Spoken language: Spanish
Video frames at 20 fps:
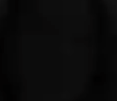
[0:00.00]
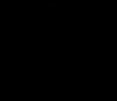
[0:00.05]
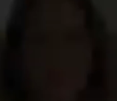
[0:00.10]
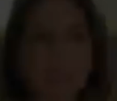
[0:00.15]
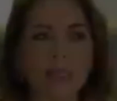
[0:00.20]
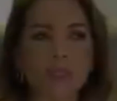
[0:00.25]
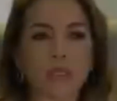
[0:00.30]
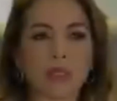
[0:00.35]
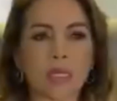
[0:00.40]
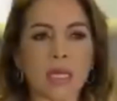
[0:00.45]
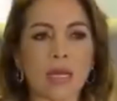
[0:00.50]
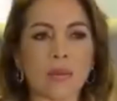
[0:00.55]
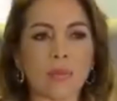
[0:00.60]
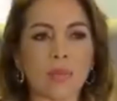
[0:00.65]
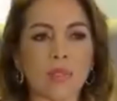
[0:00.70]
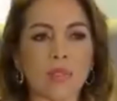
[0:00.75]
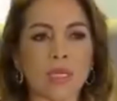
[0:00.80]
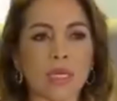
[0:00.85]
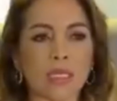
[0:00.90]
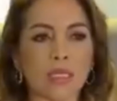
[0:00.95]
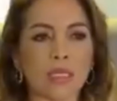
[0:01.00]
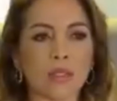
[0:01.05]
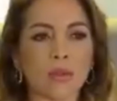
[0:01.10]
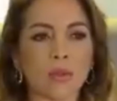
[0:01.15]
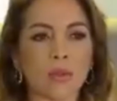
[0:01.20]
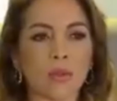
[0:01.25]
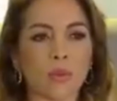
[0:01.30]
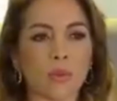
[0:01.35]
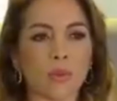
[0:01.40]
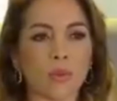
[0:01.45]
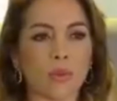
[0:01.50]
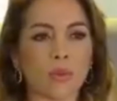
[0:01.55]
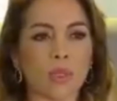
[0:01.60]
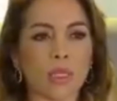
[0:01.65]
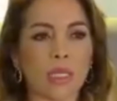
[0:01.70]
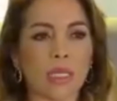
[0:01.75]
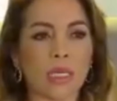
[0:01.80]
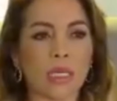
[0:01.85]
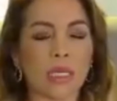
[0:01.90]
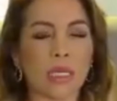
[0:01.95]
Esos cambios de actitud
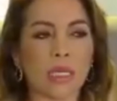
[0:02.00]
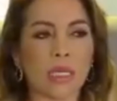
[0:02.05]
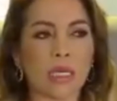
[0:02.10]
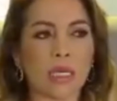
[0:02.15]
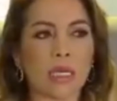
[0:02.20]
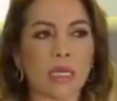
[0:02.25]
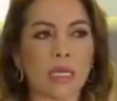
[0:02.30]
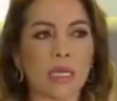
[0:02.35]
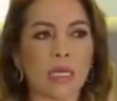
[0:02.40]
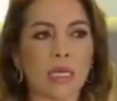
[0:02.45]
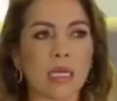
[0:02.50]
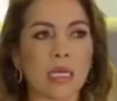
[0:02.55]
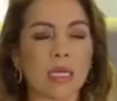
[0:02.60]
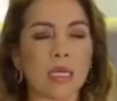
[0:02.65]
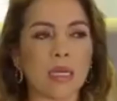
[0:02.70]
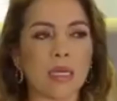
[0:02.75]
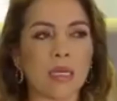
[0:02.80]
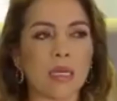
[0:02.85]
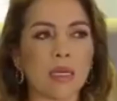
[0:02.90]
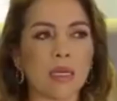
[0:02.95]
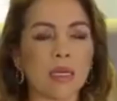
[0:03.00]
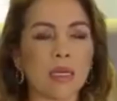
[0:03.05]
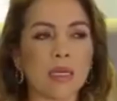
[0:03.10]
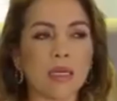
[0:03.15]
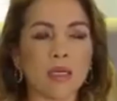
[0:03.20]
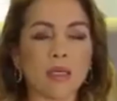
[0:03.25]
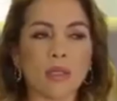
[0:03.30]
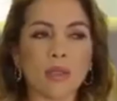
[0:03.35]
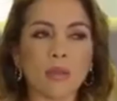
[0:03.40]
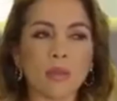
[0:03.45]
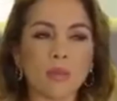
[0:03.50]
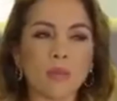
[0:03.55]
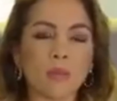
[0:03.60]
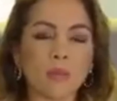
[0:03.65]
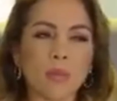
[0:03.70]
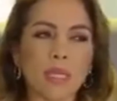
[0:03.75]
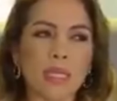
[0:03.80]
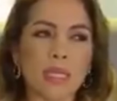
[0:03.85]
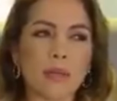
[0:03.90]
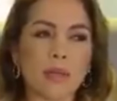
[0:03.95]
eh, eh,
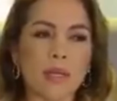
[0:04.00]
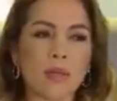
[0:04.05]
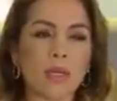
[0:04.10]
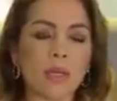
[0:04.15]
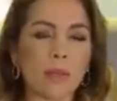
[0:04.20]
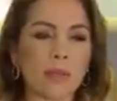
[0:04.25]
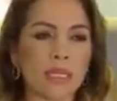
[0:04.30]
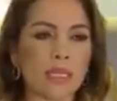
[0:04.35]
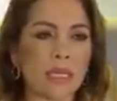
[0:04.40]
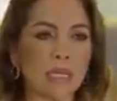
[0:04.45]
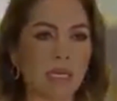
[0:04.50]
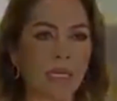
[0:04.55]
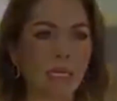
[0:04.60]
me llevaron a pensar